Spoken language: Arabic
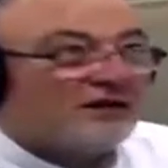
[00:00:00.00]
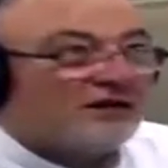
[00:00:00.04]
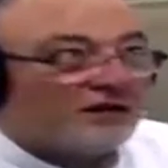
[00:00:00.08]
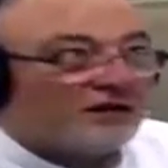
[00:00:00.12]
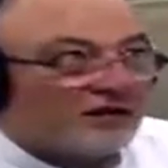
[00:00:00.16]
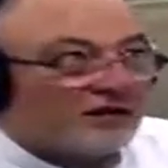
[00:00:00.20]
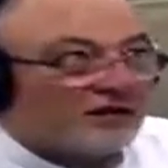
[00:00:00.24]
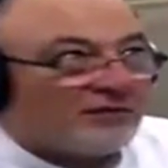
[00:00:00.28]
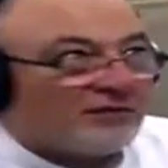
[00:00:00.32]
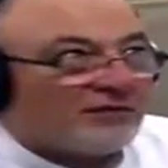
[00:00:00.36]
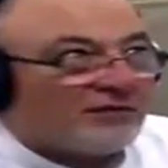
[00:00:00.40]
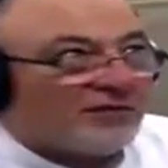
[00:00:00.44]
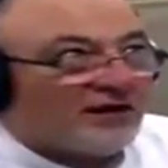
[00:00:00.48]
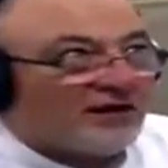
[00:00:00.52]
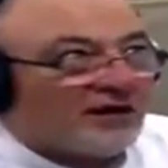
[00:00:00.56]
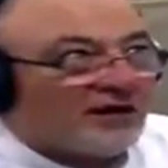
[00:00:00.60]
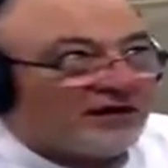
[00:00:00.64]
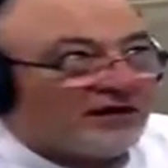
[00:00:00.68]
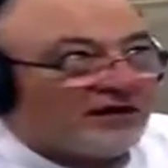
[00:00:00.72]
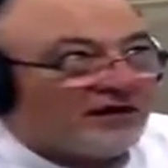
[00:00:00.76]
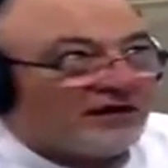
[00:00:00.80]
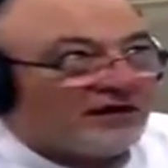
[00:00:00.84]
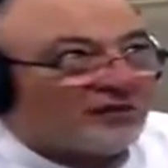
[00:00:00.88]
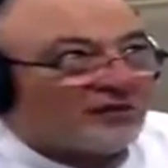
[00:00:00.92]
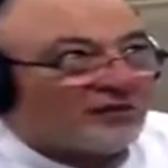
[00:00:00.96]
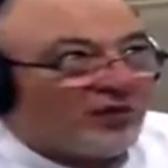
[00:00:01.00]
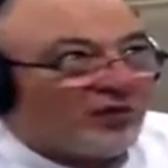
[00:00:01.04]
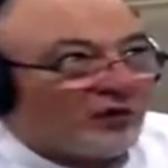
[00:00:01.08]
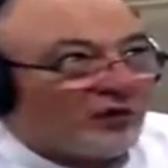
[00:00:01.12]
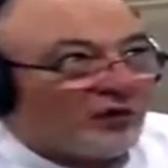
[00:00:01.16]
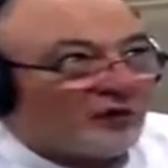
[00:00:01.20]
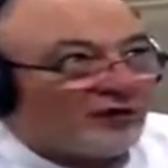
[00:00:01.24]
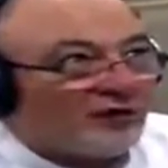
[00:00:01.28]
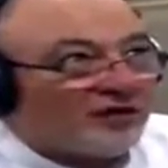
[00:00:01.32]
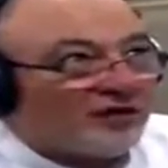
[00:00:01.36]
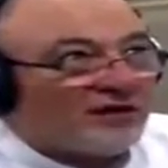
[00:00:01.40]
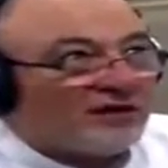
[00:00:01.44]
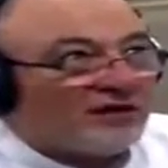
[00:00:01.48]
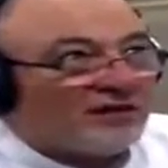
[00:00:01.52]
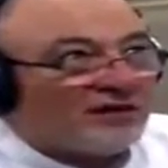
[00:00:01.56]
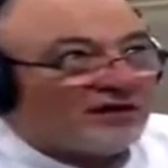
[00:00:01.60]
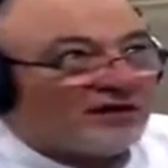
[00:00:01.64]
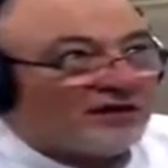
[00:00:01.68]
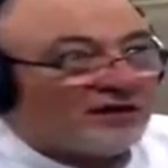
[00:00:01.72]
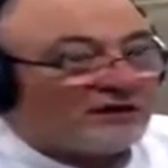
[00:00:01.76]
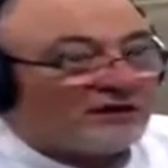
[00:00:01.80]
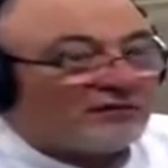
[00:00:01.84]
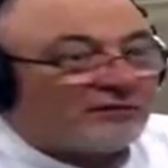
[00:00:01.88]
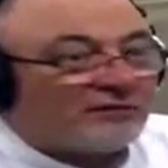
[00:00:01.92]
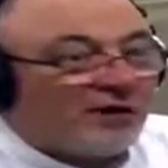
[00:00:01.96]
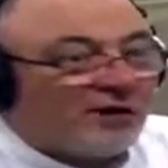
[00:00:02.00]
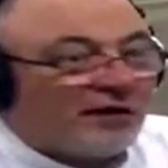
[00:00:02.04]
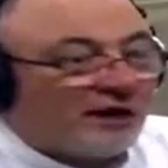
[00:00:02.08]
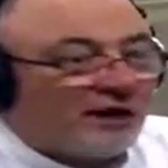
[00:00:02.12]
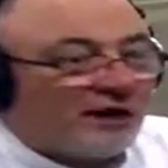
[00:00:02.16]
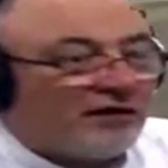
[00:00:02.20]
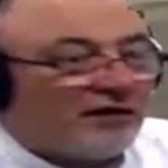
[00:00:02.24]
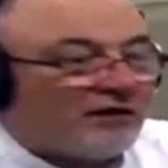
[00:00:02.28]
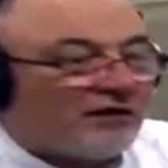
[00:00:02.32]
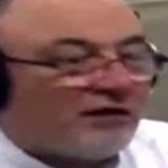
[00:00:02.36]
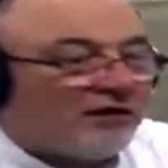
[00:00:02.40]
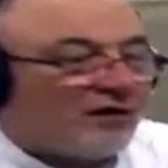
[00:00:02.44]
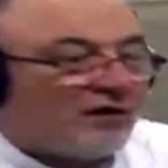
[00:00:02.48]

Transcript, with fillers: ربح يربح فيه من يربح